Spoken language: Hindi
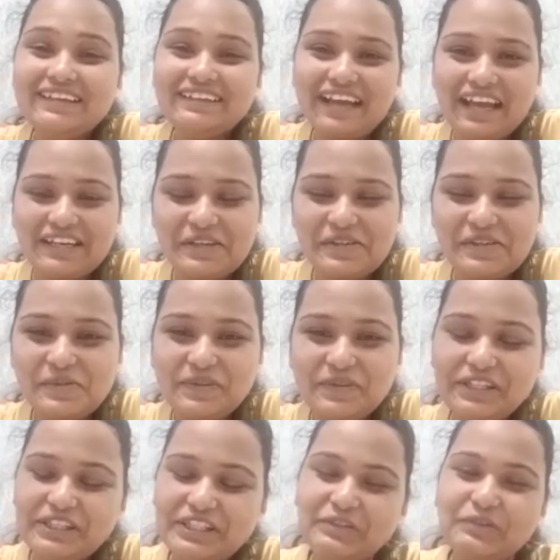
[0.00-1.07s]
गाना
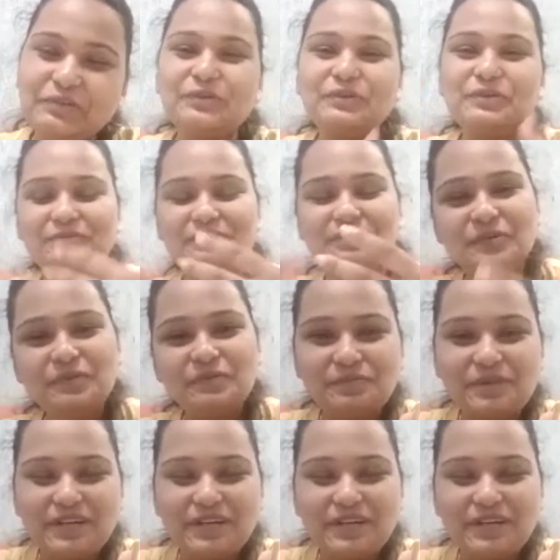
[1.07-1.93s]
सुनती थी तो नो मतलब,